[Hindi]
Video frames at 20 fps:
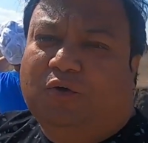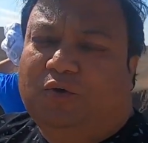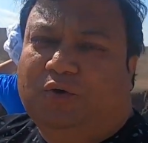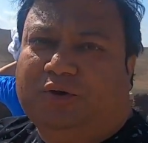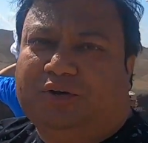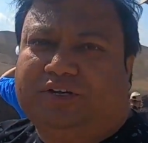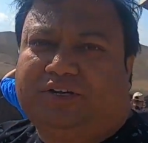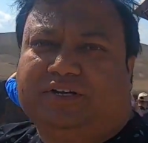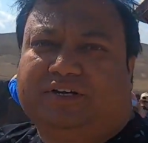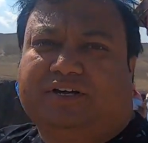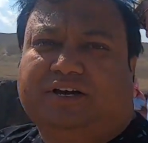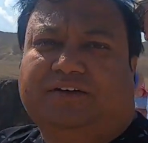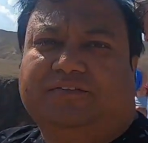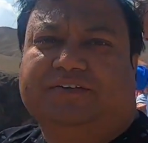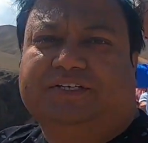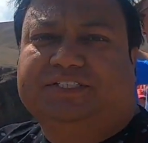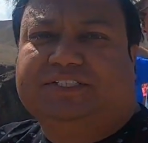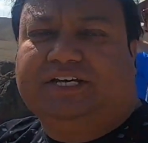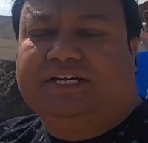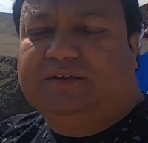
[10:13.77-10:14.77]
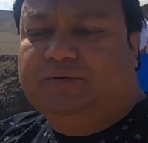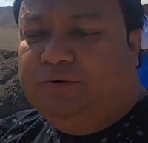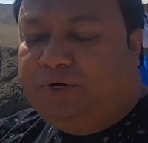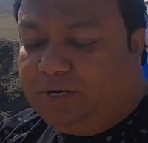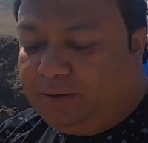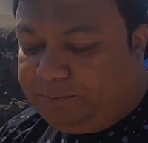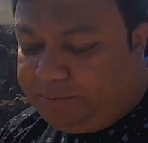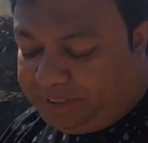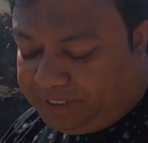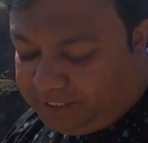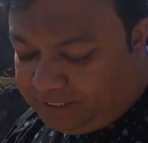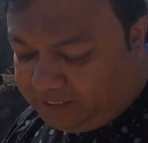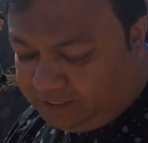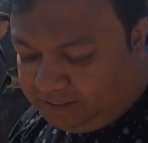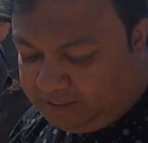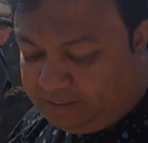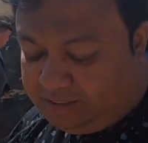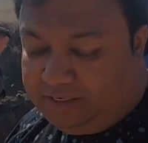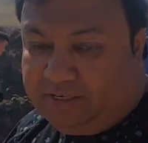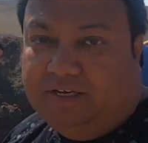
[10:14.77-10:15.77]
और काफ़ी सारे वहाँ पे
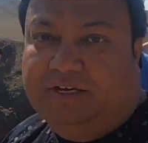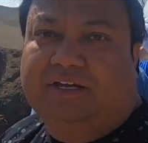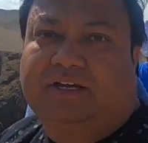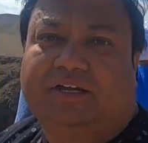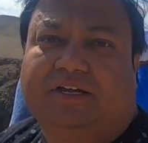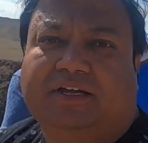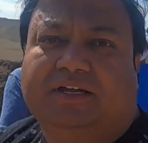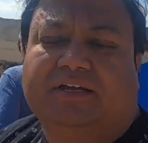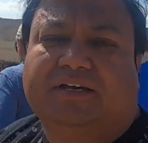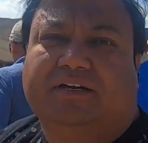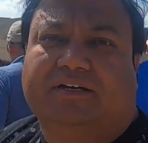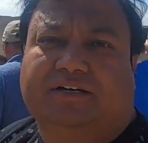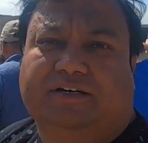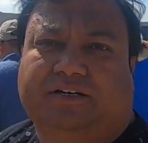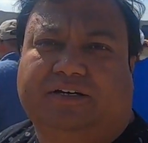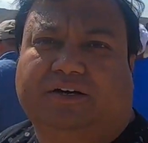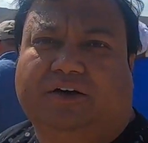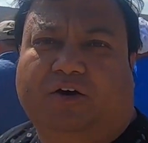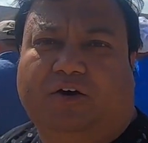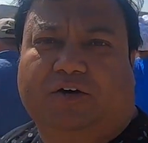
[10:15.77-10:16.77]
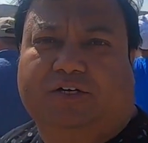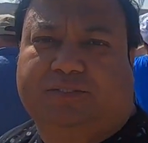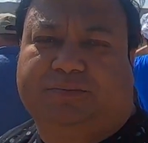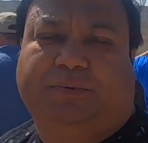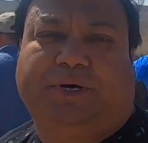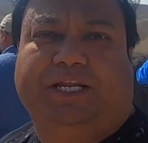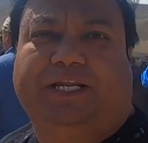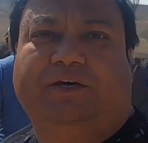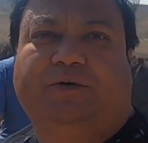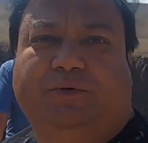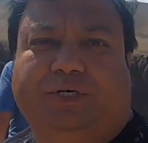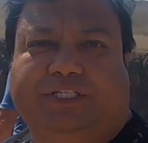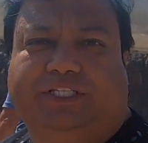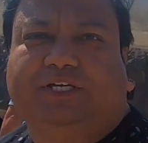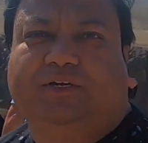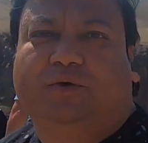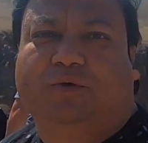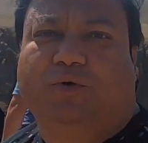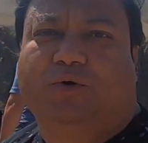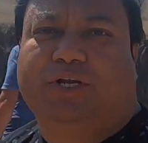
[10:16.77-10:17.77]
हॉर्स पाले हुए
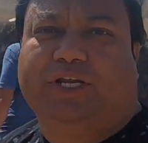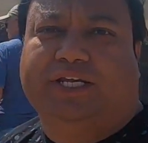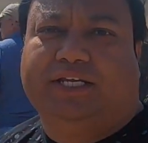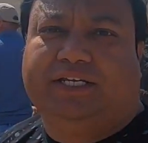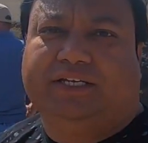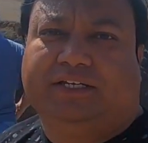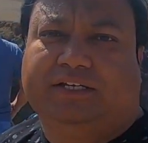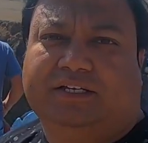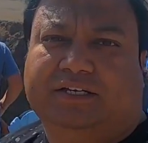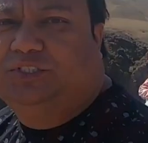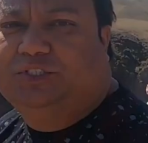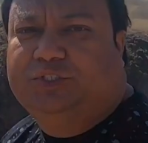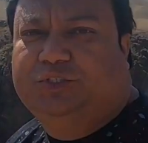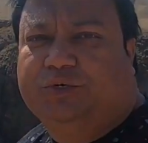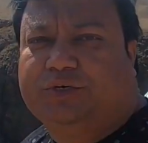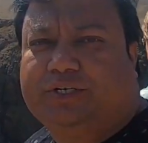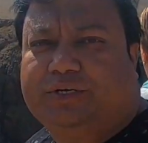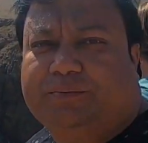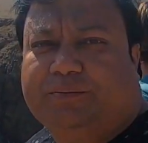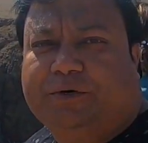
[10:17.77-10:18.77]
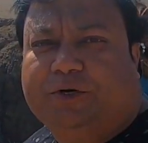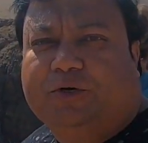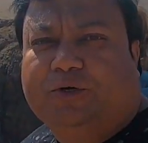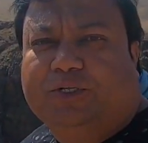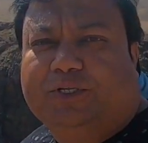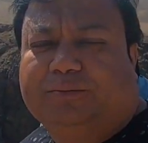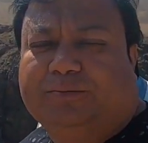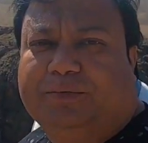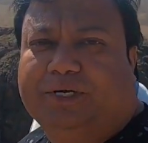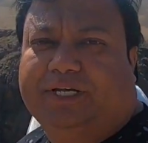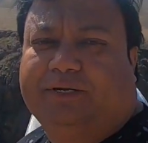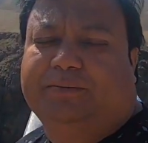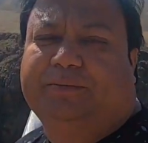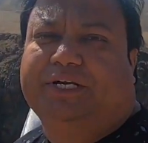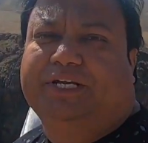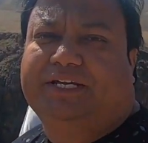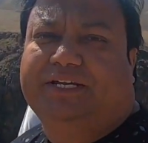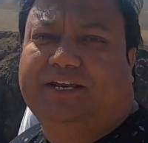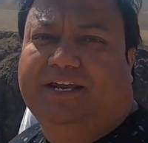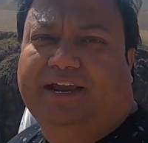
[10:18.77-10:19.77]
थे लोगों ने जो कि बहुत ही बड़े
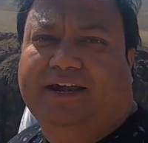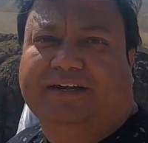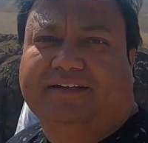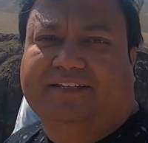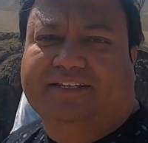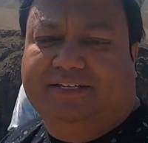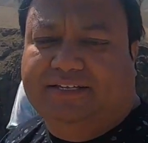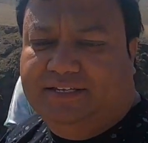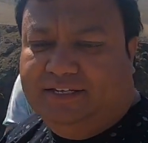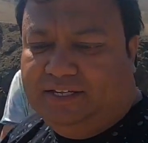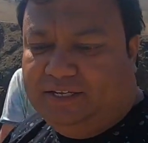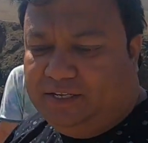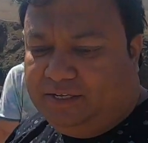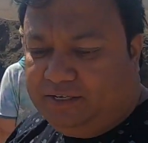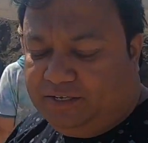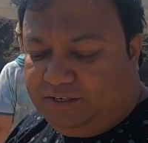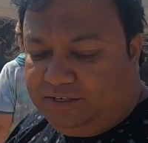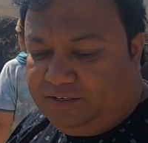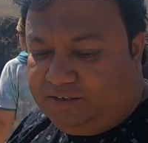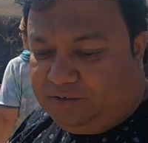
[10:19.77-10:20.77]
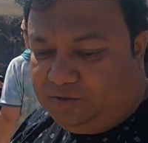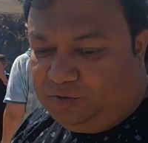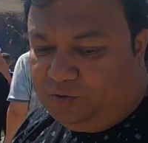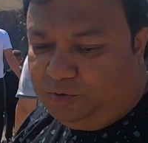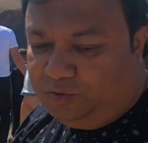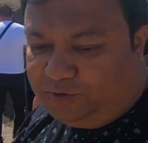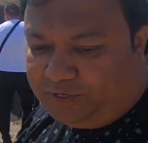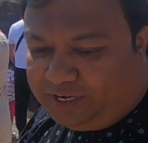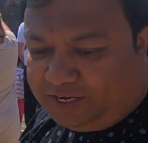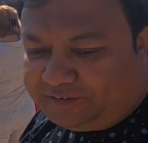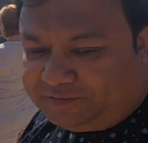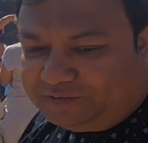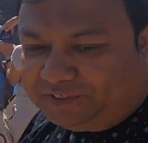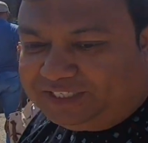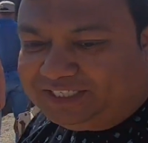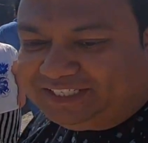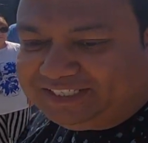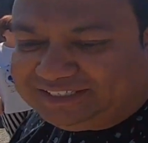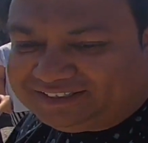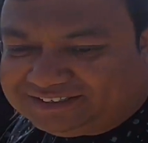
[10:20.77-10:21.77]
बड़े लैंड थे ओ
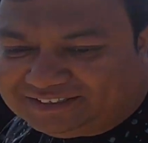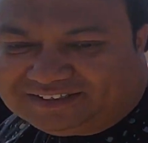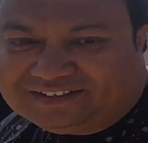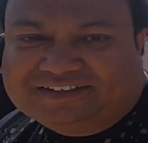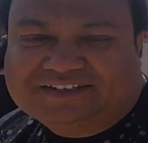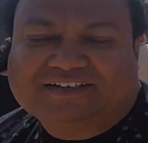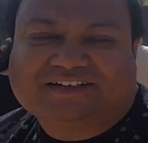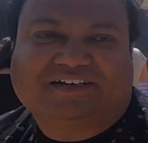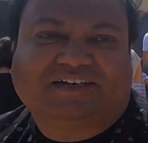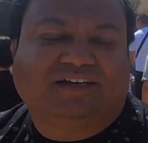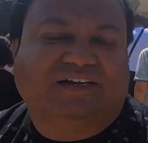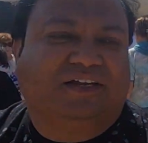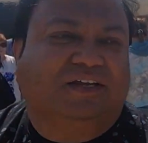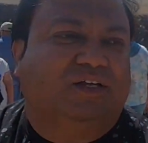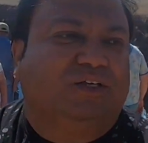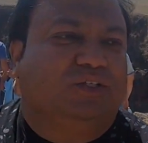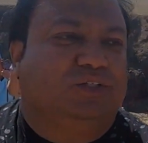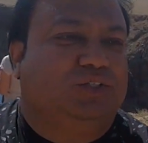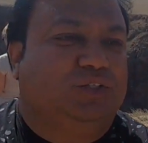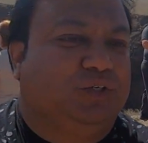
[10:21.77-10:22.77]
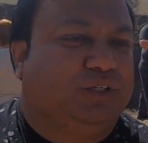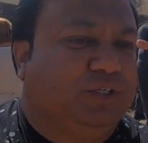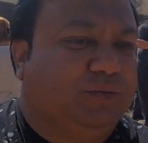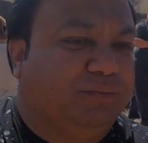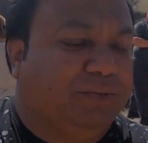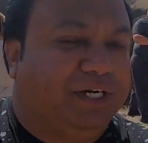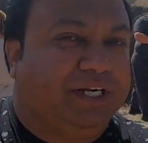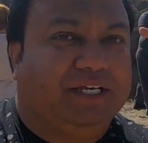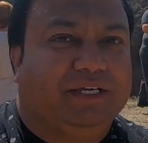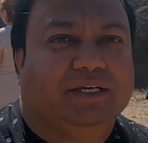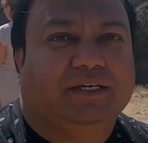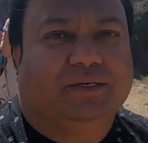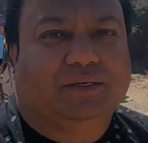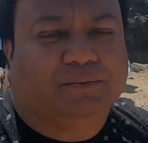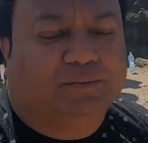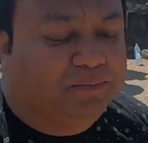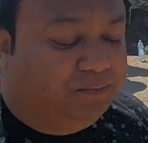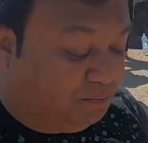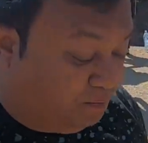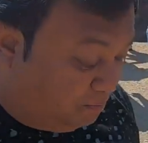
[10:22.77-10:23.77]
केयरफुली जो कि बड़े ही
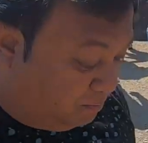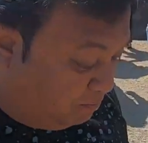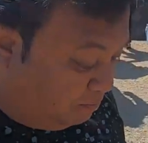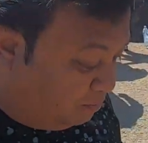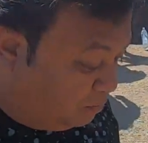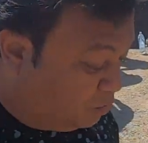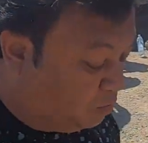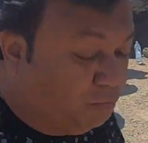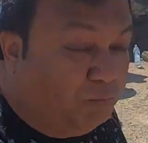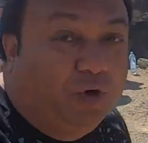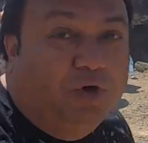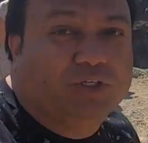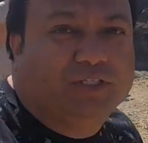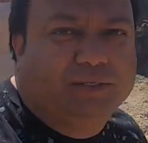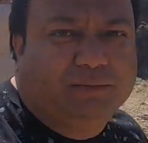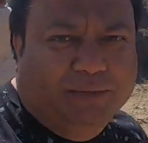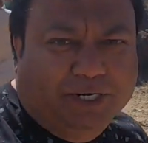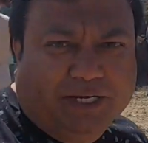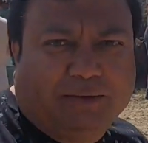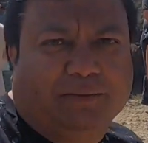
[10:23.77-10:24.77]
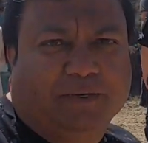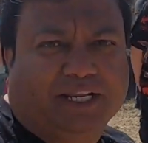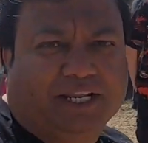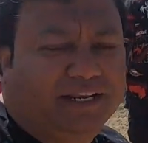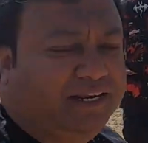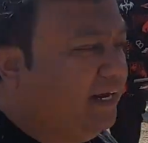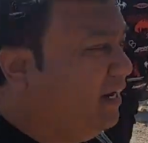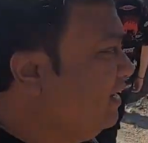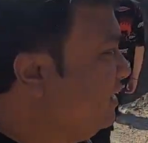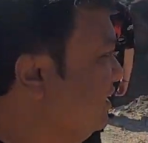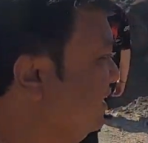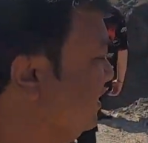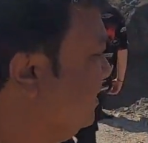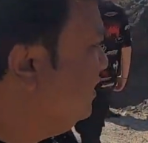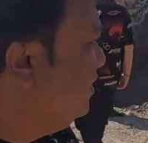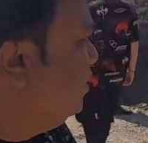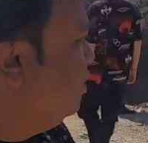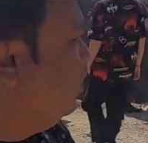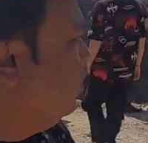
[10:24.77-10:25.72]
बहुत ही बड़े बड़े लैंड थे